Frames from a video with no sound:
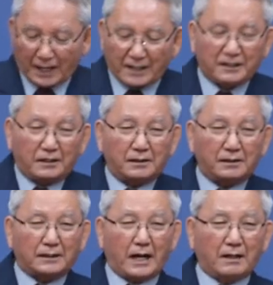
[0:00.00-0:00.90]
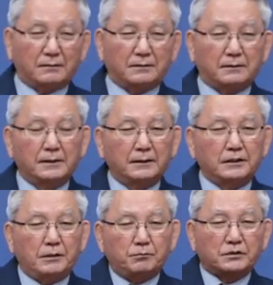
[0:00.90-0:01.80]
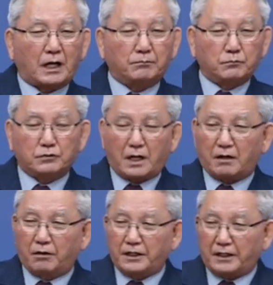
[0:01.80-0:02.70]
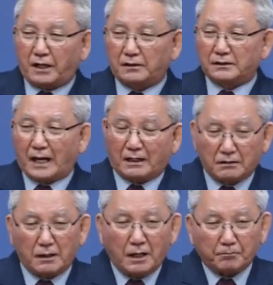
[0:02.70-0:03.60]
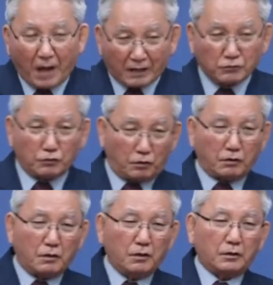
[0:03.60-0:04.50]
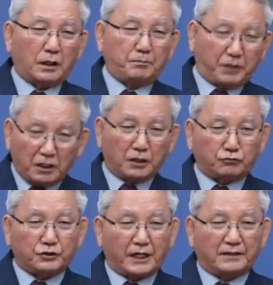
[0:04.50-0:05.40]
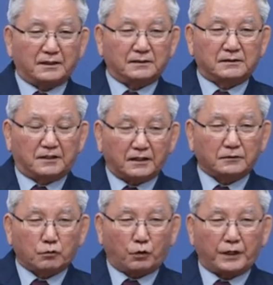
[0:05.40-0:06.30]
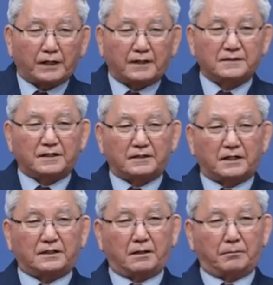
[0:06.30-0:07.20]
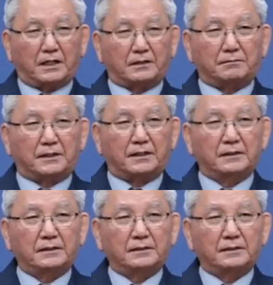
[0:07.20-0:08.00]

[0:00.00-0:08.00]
아기를 낳은 임산부가 어린애를 낳을 방도 어, 빌려주지 않는 그런 고약한 세상이란 말입니다.